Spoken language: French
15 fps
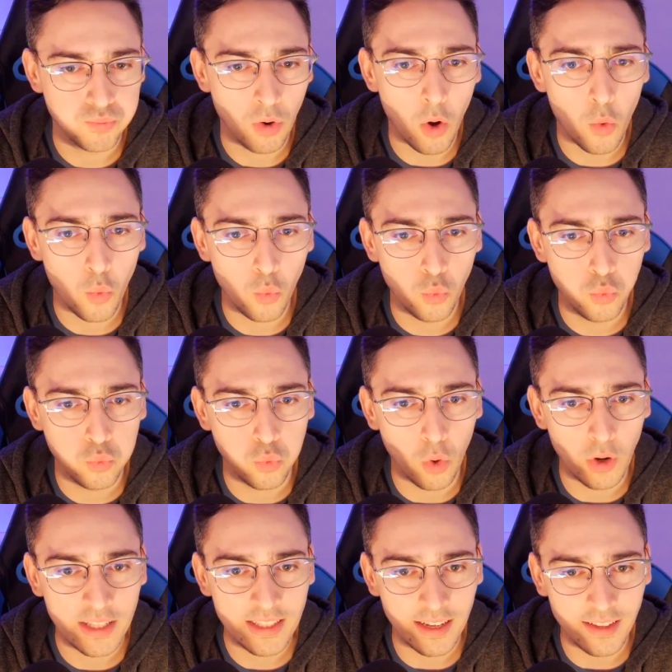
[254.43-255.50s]
oh,
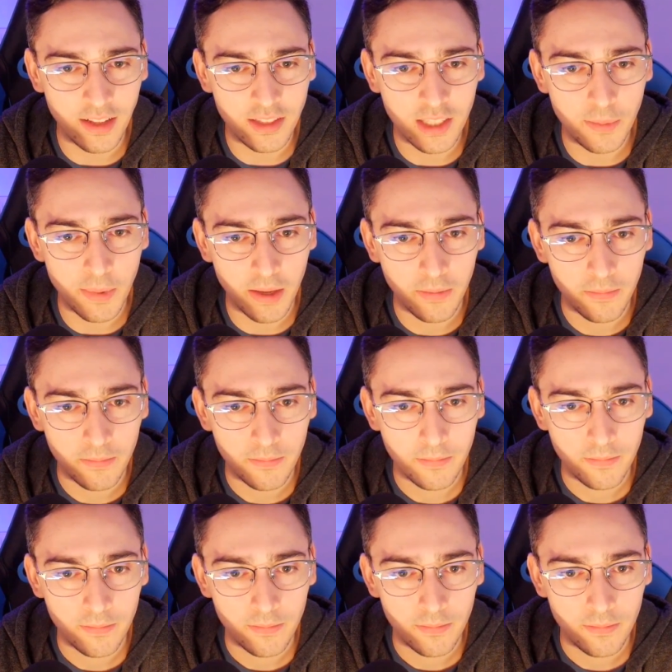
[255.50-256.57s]
les tatanes qui met.
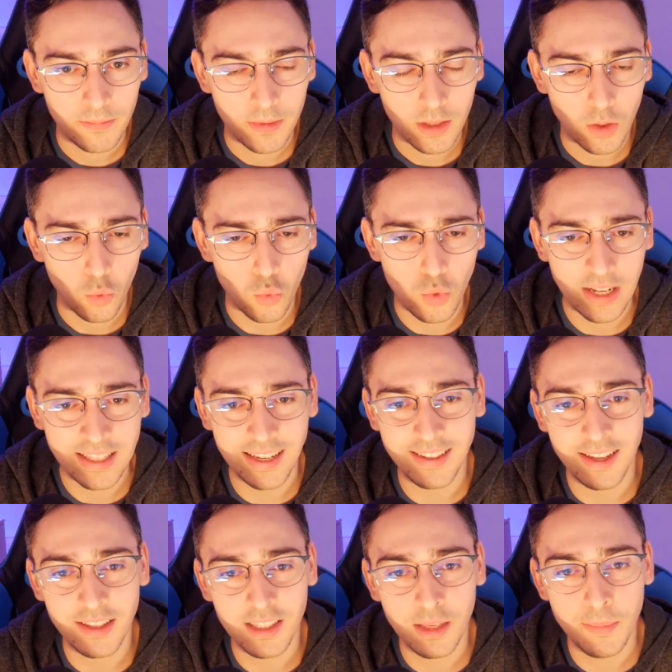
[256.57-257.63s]
Ou les
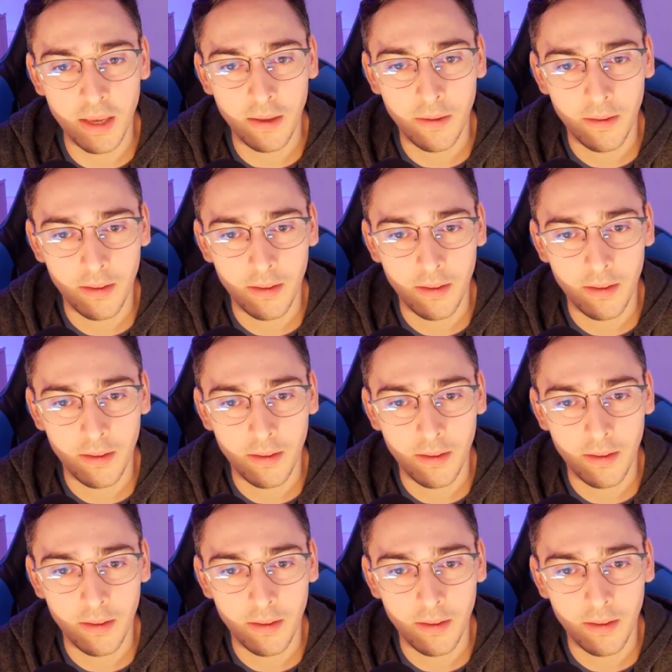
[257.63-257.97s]
tatanes qui met.